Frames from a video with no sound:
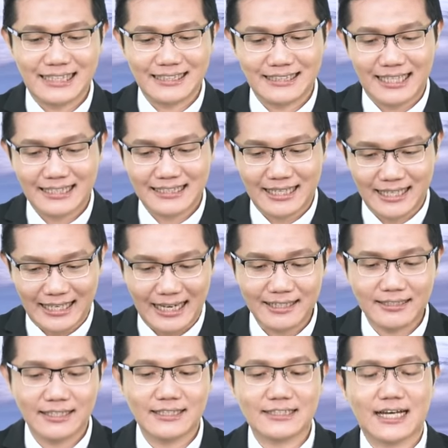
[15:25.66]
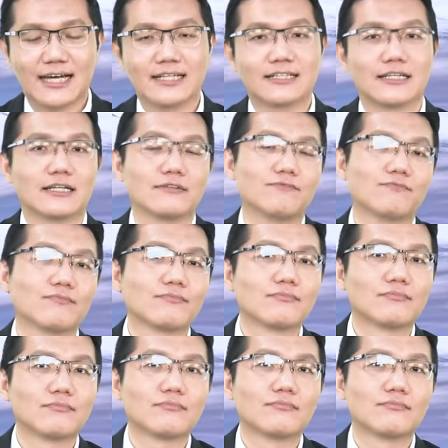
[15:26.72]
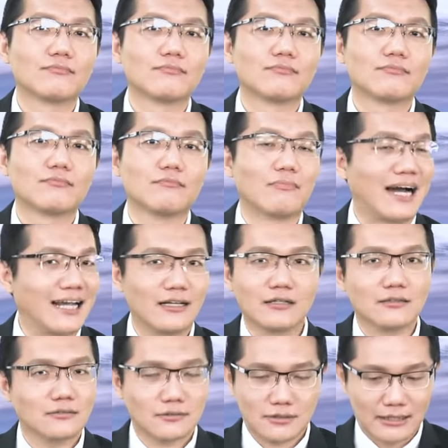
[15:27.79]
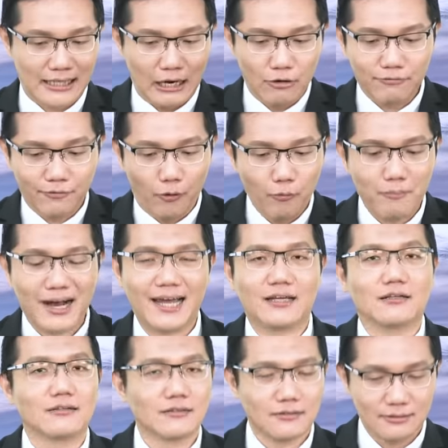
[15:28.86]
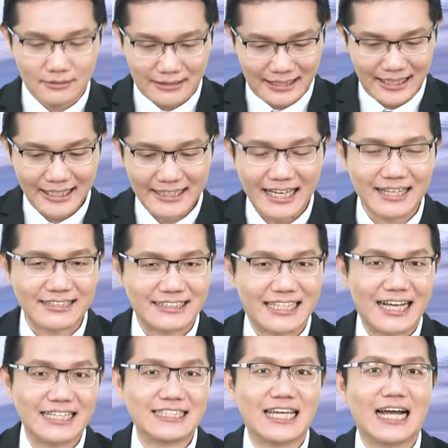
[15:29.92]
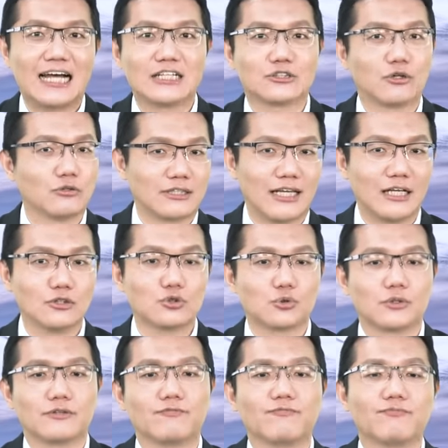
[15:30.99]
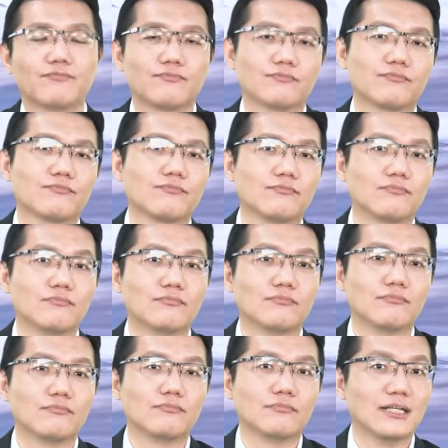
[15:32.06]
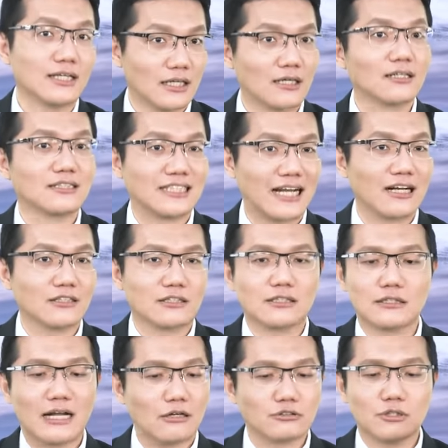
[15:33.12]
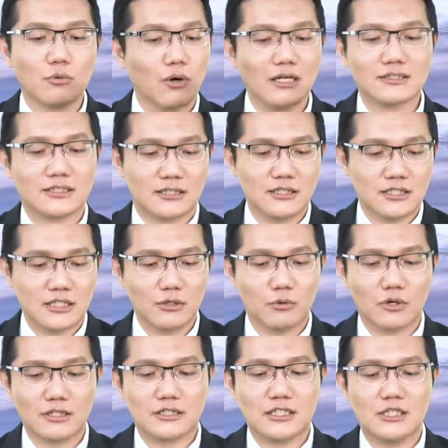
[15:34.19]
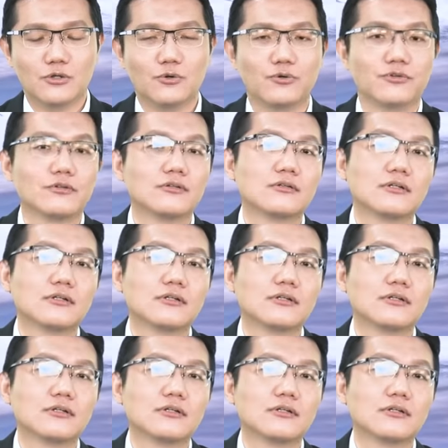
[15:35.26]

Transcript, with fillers: 涨猜涨、看跌猜跌，买的高峰买，低档杀下来的时候停损，你可能讲的是老师，我要执行我的纪律，